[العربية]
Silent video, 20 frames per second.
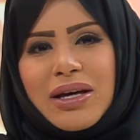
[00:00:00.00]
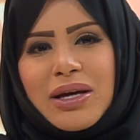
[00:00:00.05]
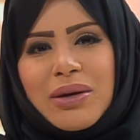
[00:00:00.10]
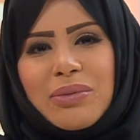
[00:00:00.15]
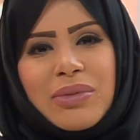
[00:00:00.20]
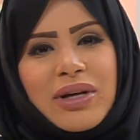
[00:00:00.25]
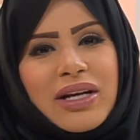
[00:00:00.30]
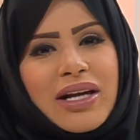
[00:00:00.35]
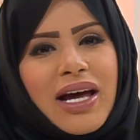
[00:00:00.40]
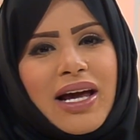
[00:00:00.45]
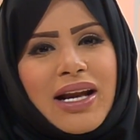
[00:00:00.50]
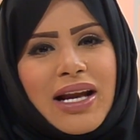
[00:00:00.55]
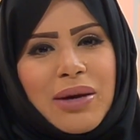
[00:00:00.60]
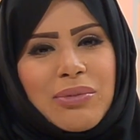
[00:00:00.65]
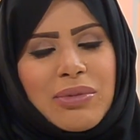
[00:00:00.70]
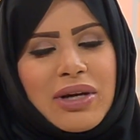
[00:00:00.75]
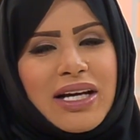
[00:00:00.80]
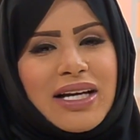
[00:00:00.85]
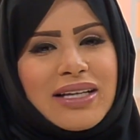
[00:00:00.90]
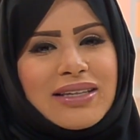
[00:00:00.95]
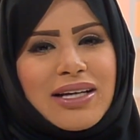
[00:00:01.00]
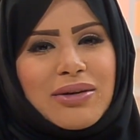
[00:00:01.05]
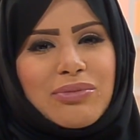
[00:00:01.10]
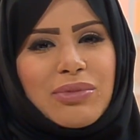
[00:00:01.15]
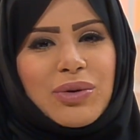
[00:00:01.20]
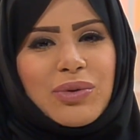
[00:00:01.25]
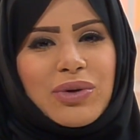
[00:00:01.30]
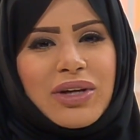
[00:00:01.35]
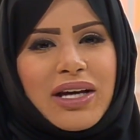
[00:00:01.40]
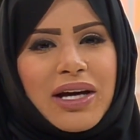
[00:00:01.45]
من العمليه
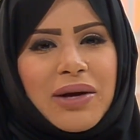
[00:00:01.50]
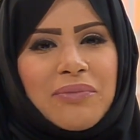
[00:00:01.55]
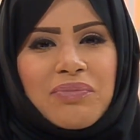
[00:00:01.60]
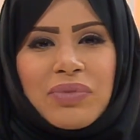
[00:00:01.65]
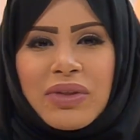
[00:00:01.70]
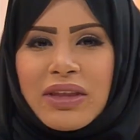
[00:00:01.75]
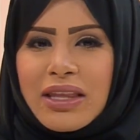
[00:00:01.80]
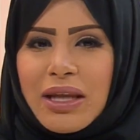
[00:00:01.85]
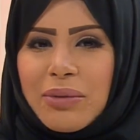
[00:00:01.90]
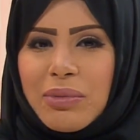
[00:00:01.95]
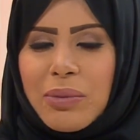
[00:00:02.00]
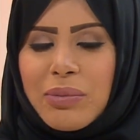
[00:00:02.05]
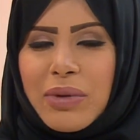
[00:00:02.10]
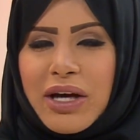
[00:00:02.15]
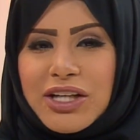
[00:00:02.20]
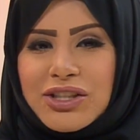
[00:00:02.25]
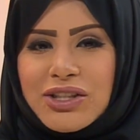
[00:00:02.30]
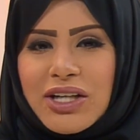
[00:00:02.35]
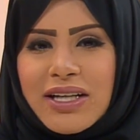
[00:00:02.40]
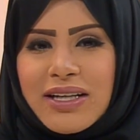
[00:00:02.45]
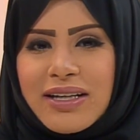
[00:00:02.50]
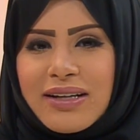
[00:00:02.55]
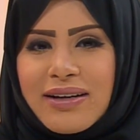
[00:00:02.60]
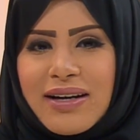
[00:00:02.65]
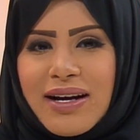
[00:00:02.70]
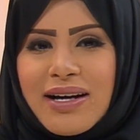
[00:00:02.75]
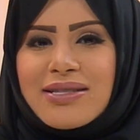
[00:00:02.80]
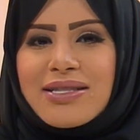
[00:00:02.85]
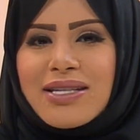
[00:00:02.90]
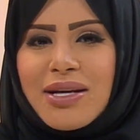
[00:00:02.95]
التربويه طبعا مهرجان
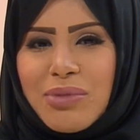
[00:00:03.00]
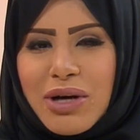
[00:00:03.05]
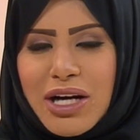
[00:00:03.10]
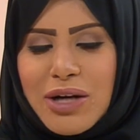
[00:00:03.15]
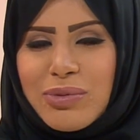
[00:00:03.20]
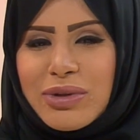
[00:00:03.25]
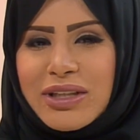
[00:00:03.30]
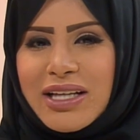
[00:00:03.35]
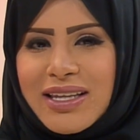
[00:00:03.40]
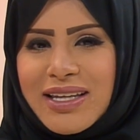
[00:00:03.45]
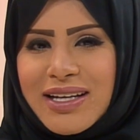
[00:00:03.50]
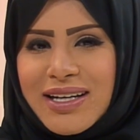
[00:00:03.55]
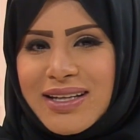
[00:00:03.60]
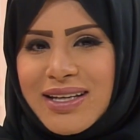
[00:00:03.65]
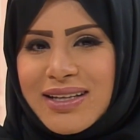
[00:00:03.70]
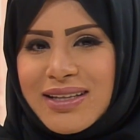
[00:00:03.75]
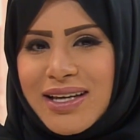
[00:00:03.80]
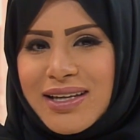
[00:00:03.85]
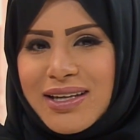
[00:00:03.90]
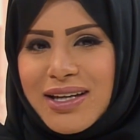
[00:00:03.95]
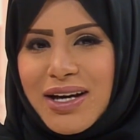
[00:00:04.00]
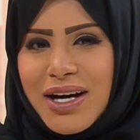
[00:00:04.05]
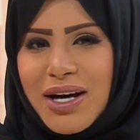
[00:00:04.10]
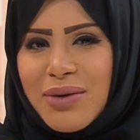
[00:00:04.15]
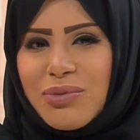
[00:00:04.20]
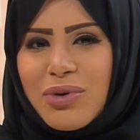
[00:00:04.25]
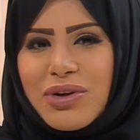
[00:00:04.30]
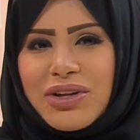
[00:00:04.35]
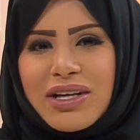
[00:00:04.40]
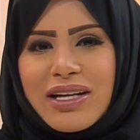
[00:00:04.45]
القراءة استمر لمدة ثلاثة
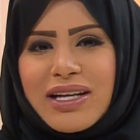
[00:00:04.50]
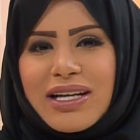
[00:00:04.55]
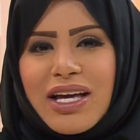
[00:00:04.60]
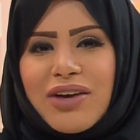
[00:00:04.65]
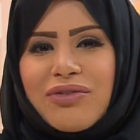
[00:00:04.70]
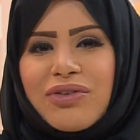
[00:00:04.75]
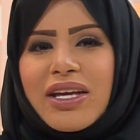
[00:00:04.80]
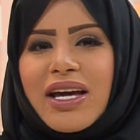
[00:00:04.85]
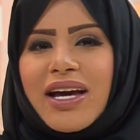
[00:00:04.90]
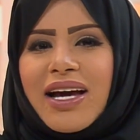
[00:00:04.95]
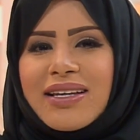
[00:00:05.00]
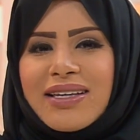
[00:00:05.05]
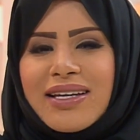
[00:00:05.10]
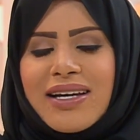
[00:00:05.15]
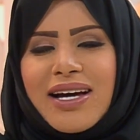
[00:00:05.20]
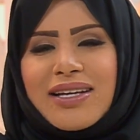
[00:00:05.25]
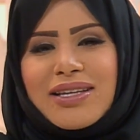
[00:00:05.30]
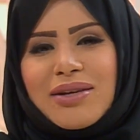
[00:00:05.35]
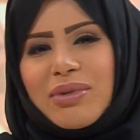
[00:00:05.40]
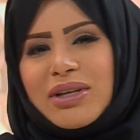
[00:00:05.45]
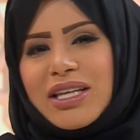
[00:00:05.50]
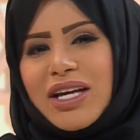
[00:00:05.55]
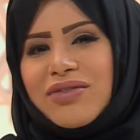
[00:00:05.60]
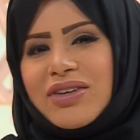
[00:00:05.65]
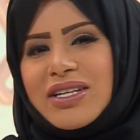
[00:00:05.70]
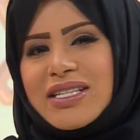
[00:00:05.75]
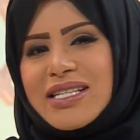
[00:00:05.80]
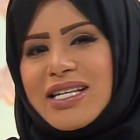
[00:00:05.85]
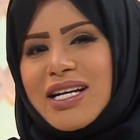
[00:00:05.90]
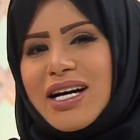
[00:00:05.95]
أيام وذلك في حديقة المتحف
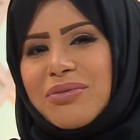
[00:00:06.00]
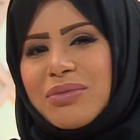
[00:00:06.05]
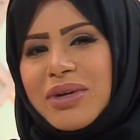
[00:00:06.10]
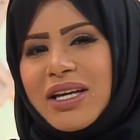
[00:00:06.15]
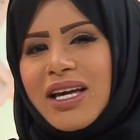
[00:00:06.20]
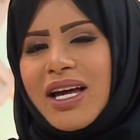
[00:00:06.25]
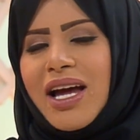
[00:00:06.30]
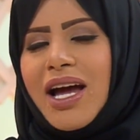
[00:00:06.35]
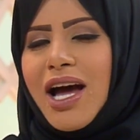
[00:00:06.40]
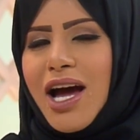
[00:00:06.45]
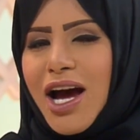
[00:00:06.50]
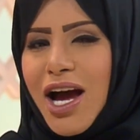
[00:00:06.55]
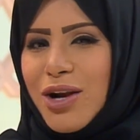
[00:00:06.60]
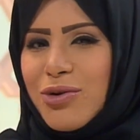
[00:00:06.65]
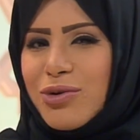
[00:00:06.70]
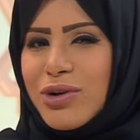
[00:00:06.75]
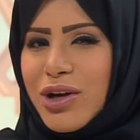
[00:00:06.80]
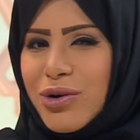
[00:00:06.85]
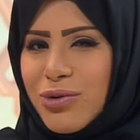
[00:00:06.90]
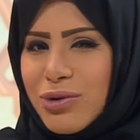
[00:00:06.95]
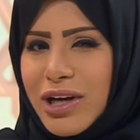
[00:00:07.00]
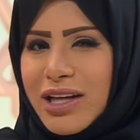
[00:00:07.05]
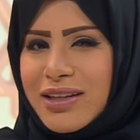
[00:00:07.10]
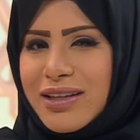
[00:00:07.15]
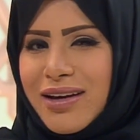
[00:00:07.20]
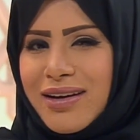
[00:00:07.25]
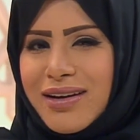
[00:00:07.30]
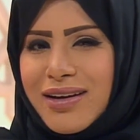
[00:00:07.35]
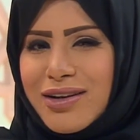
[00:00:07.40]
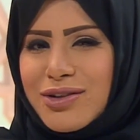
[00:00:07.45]
الإسلامي خلونا نروح
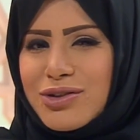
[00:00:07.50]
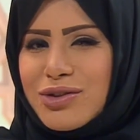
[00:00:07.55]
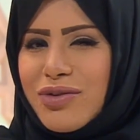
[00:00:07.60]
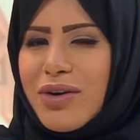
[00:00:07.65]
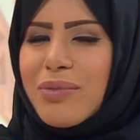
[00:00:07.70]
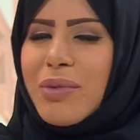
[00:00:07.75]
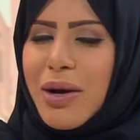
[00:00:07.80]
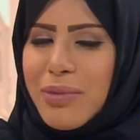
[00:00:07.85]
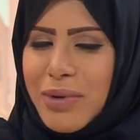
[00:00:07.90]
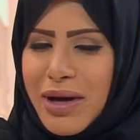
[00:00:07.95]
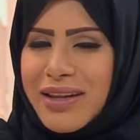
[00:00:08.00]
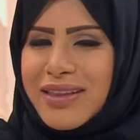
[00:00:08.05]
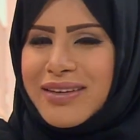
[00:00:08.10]
التقرير ونشوفه مع بعض